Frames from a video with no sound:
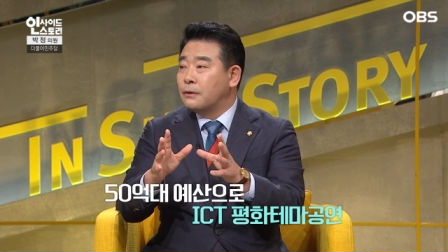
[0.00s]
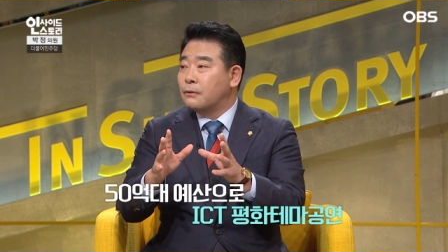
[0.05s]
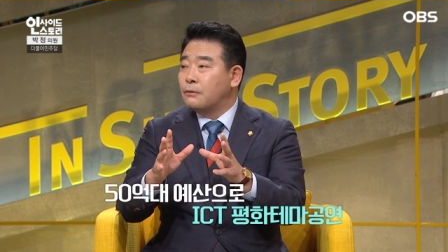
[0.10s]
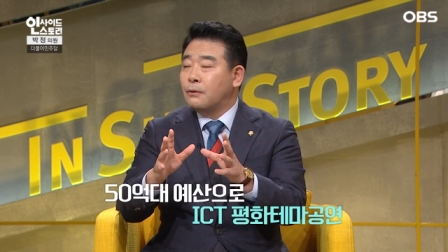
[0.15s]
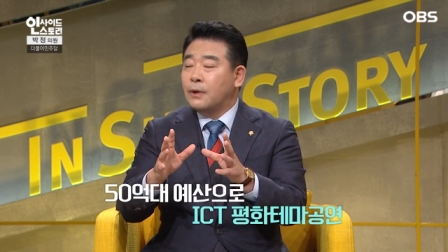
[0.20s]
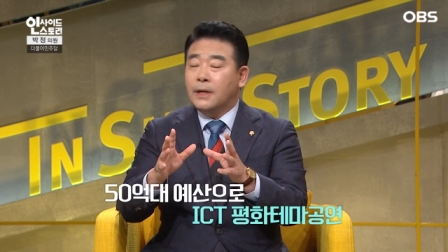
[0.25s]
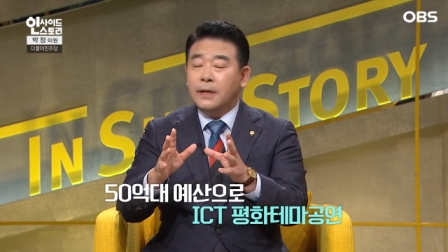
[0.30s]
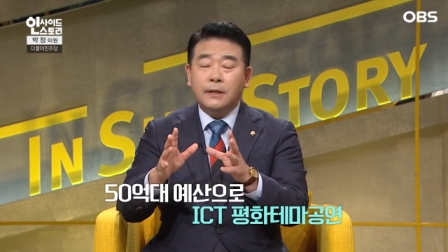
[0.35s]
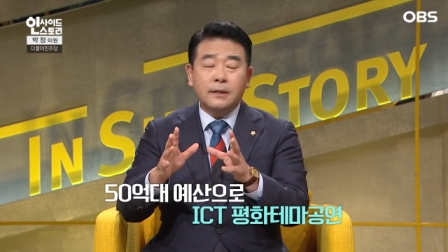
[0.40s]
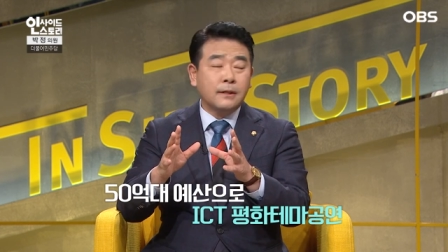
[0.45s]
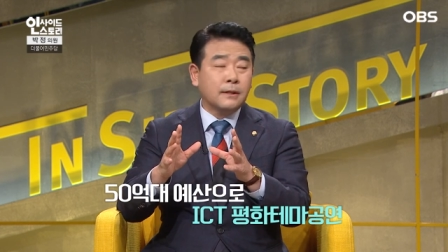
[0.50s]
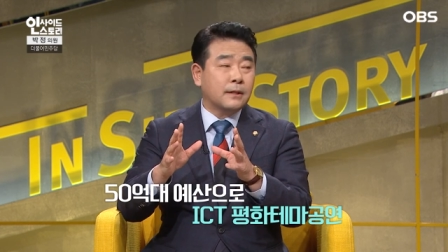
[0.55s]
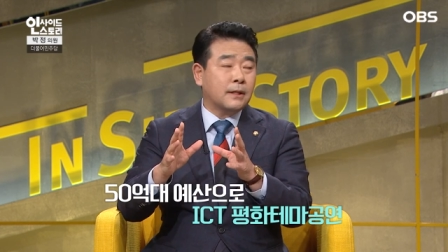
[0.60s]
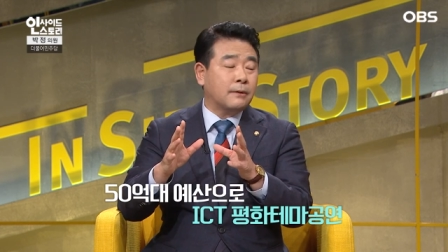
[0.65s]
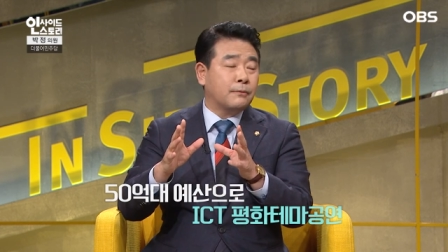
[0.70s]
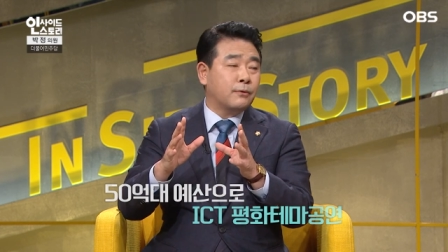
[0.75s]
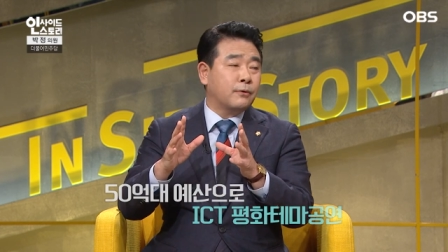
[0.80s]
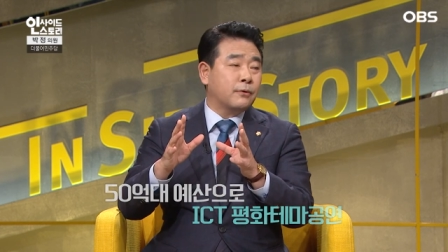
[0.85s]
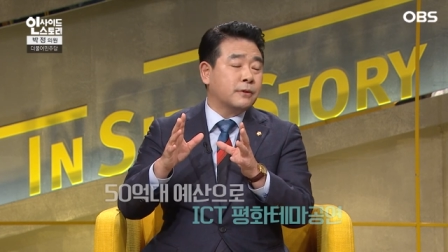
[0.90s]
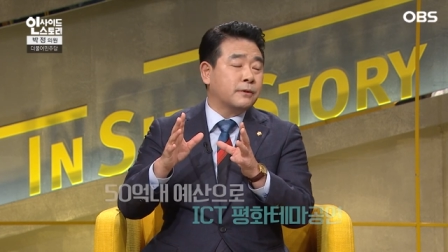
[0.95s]
음.
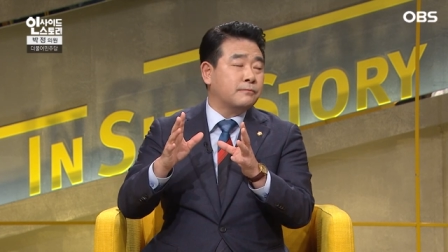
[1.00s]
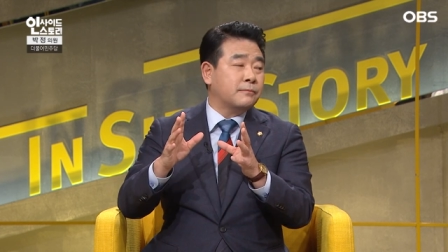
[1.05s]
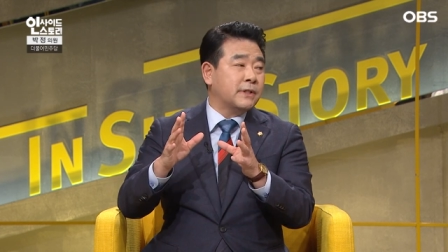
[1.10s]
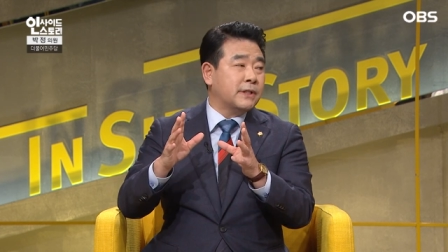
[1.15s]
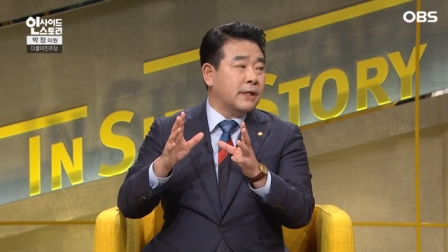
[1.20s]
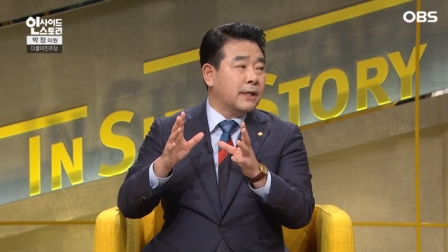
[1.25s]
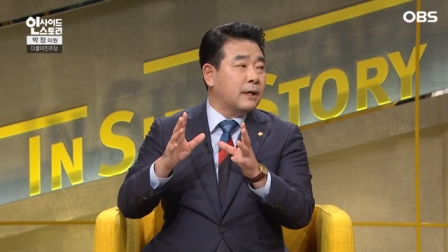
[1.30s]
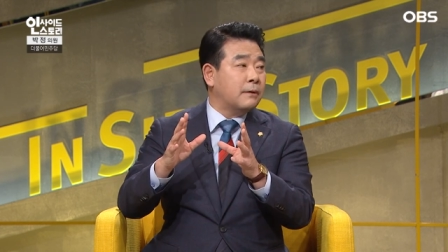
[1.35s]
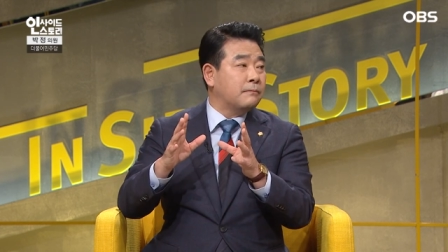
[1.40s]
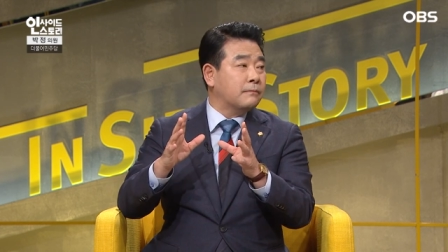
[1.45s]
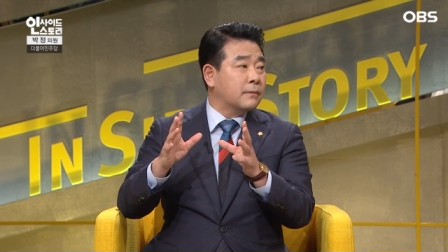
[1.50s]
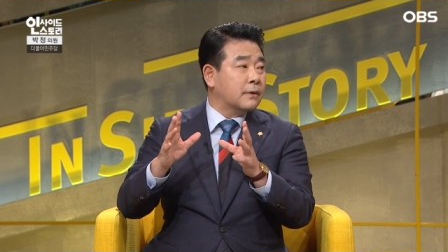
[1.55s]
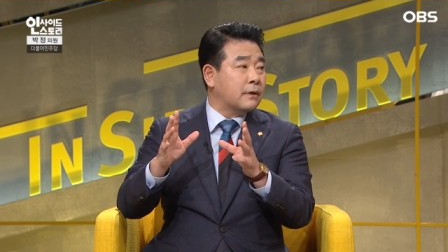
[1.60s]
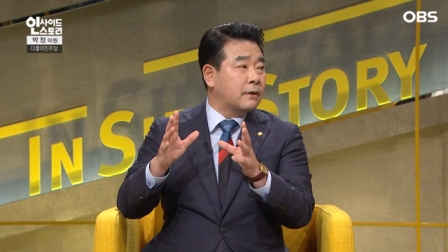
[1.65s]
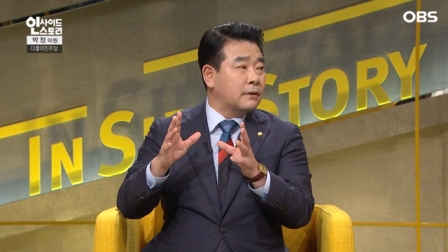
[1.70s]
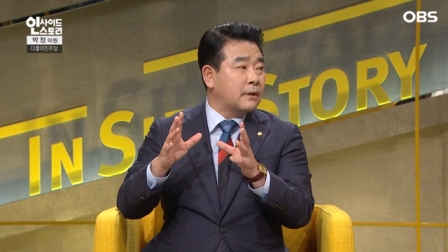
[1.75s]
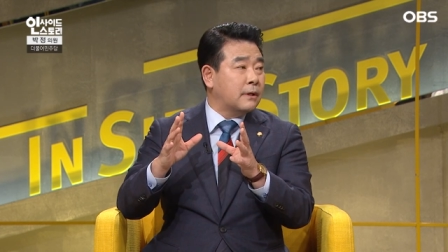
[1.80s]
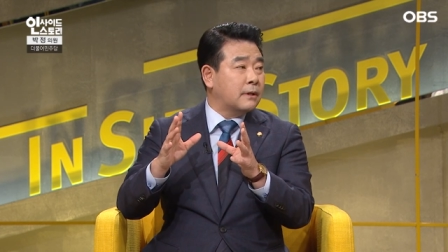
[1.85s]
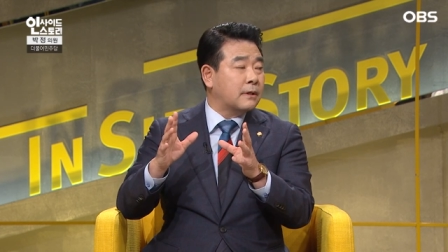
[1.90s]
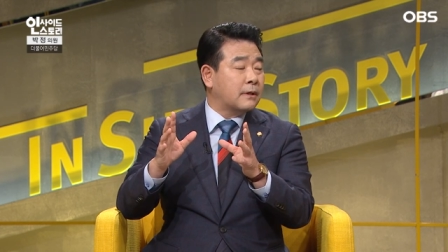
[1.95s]
그다음 요즘 실감
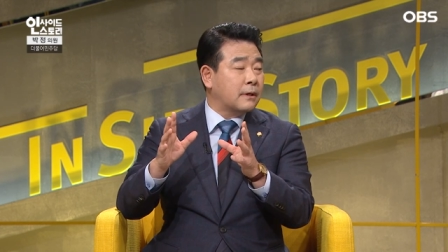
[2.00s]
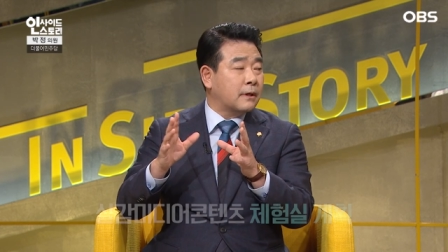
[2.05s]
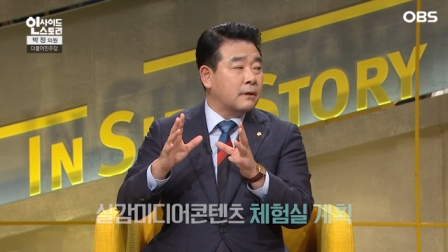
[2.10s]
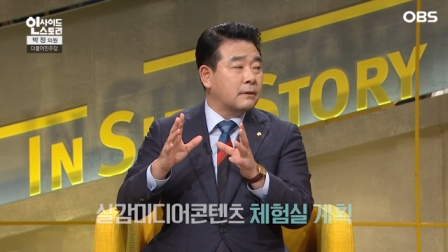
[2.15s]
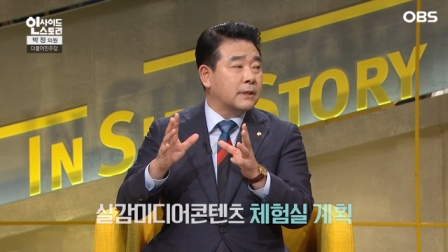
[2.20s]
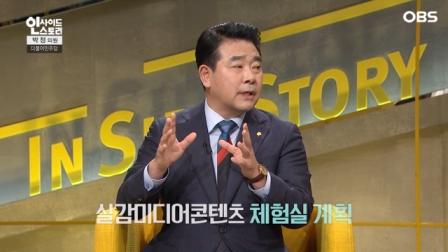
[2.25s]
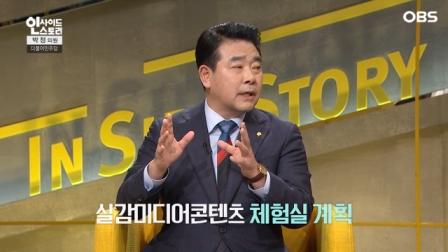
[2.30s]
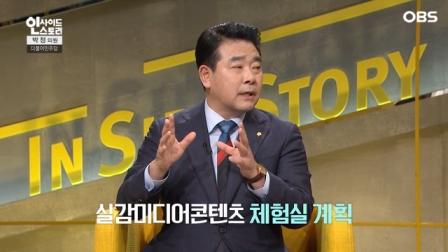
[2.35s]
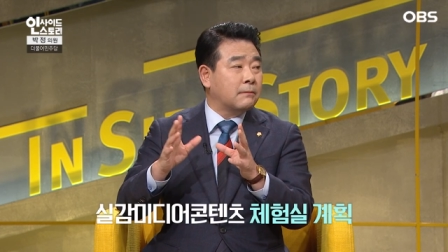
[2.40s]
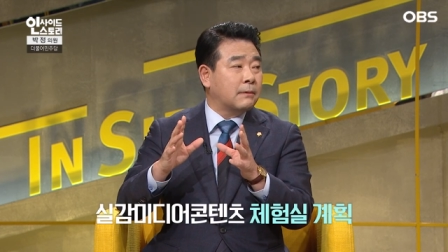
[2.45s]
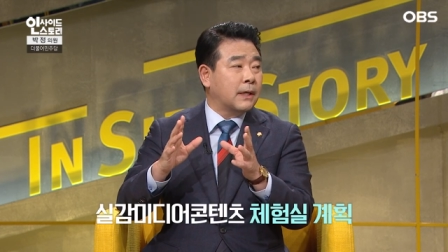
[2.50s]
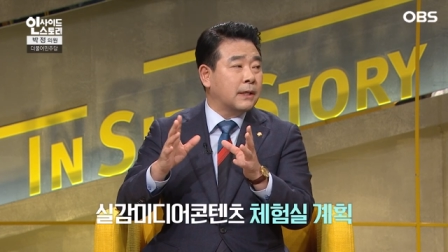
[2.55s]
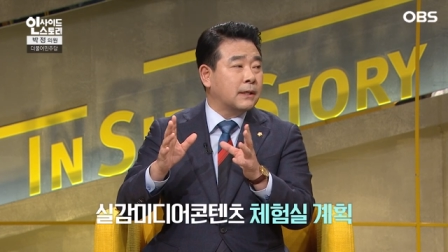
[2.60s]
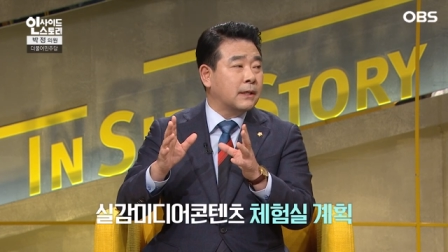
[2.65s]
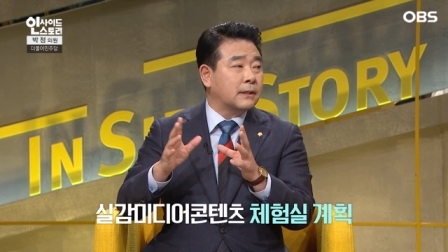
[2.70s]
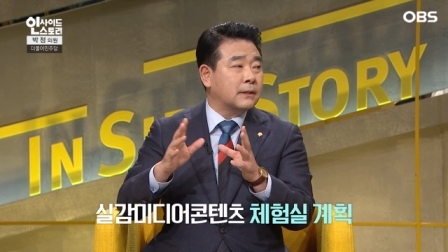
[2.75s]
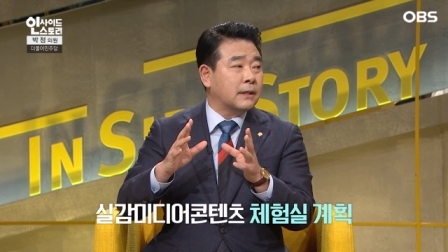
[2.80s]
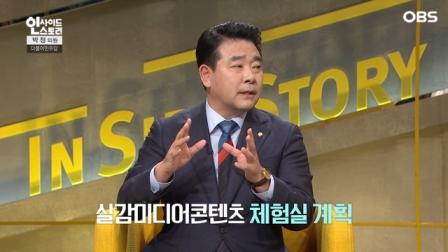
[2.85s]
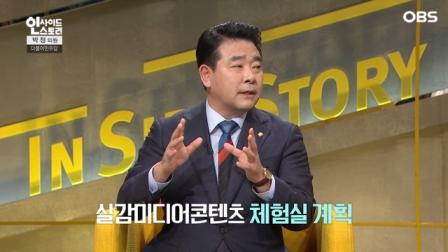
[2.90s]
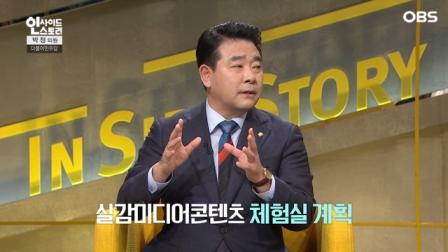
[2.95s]
컨텐츠라는 걸 얘기 많이
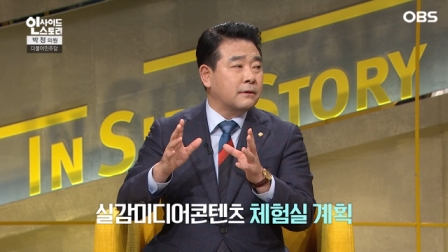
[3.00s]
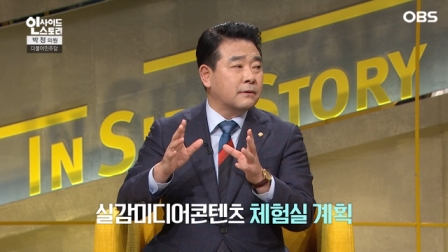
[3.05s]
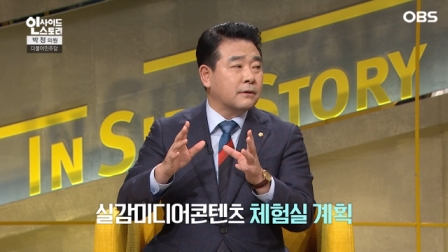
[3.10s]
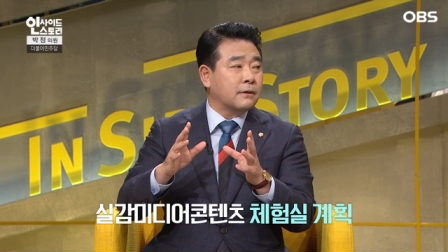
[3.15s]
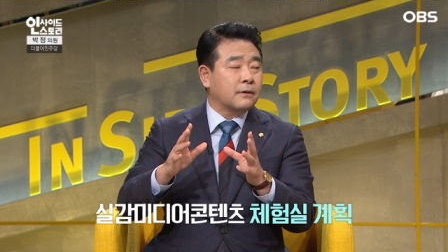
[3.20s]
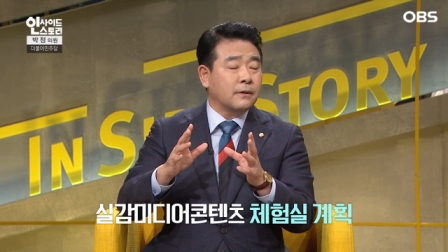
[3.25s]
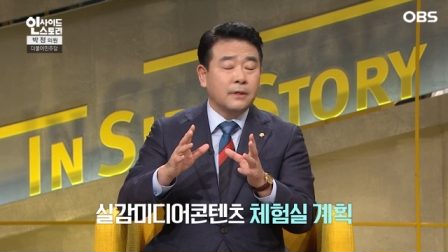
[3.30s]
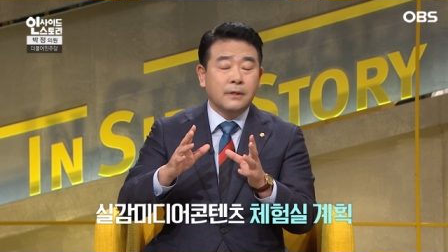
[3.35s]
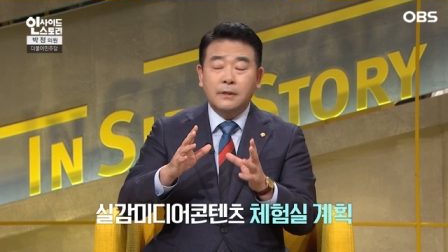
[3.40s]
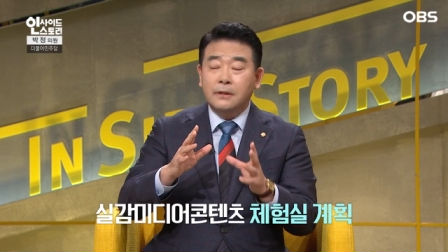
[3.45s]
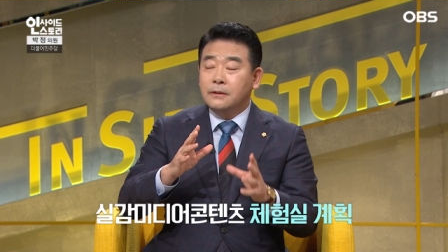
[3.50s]
하잖아요. 그래서 네.